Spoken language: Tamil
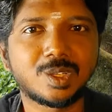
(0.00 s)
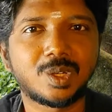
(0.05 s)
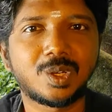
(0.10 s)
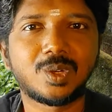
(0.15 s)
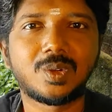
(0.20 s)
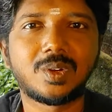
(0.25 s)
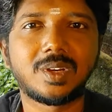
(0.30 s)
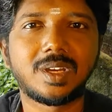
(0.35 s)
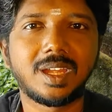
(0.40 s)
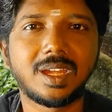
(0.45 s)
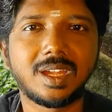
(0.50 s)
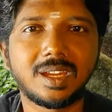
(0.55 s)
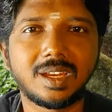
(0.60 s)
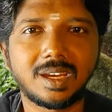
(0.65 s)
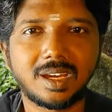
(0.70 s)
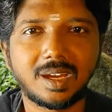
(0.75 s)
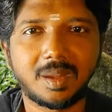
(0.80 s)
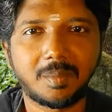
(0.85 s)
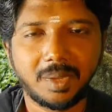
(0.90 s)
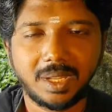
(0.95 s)
சொல்லக்கூடிய
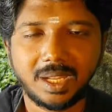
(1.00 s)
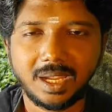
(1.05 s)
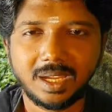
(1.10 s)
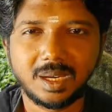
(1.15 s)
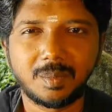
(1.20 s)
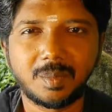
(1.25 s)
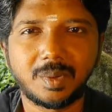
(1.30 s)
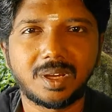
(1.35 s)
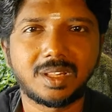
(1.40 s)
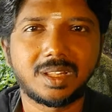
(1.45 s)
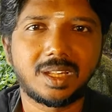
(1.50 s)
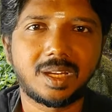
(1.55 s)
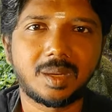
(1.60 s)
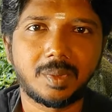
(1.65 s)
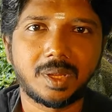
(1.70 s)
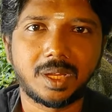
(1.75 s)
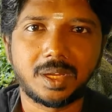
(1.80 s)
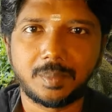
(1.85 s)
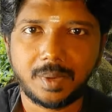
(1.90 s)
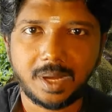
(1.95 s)
நம்பிக்கைகளை மட்டும்தான்
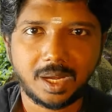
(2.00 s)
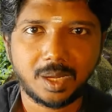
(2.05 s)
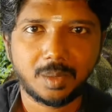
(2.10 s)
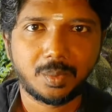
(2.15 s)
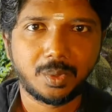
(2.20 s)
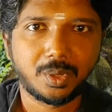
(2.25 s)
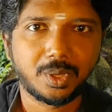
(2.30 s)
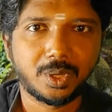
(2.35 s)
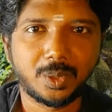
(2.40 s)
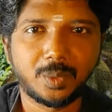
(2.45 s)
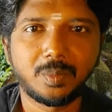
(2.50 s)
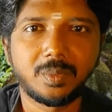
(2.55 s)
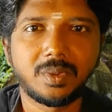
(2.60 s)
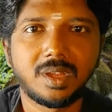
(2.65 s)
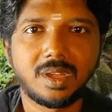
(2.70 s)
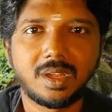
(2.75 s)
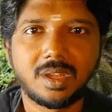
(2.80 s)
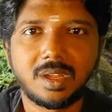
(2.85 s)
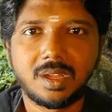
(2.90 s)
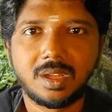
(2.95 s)
நம்ம இங்கே பார்க்க போகிறோம்
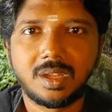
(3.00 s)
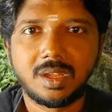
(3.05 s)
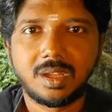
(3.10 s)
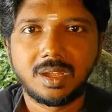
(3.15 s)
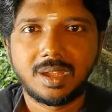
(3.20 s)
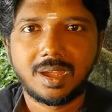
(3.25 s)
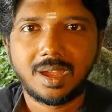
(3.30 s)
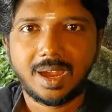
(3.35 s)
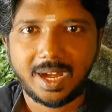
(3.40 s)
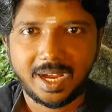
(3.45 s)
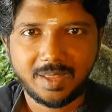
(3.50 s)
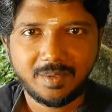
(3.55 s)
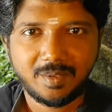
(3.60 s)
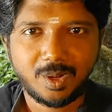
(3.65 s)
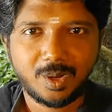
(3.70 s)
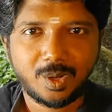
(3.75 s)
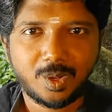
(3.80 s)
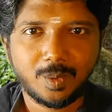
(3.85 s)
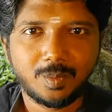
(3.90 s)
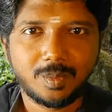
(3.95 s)

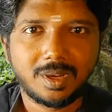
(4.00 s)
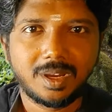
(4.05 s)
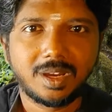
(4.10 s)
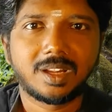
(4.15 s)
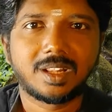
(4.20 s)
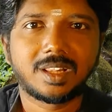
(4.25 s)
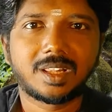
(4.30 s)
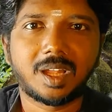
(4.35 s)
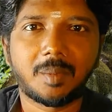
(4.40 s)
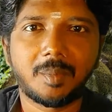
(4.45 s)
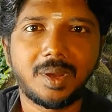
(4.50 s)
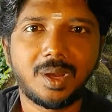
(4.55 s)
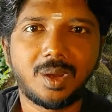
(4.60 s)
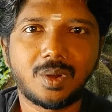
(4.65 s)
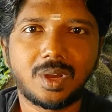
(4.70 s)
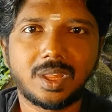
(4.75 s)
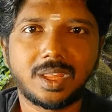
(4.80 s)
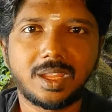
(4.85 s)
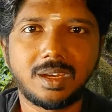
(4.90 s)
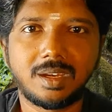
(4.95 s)
அனைவருக்கும்
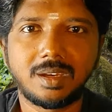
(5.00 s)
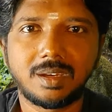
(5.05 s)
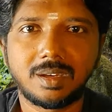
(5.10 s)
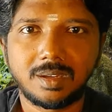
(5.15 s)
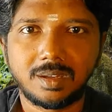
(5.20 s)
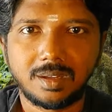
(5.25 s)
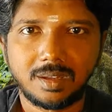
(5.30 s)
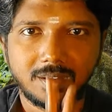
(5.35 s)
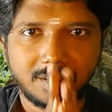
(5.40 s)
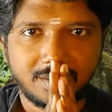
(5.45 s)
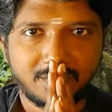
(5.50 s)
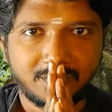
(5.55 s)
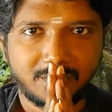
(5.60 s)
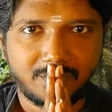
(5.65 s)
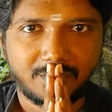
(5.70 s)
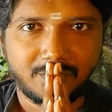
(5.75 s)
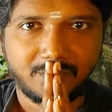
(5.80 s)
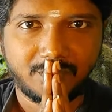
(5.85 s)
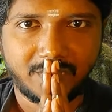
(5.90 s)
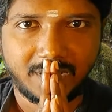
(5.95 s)
தமிழோலையின்
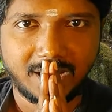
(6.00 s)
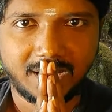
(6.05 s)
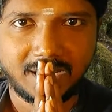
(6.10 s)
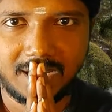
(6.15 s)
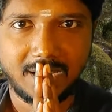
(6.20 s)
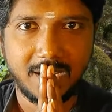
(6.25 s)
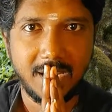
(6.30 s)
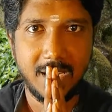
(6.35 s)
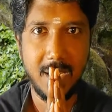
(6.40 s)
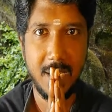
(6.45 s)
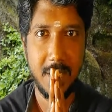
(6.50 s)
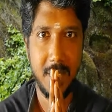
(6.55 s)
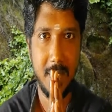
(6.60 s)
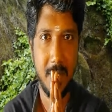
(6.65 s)
வணக்கங்கள்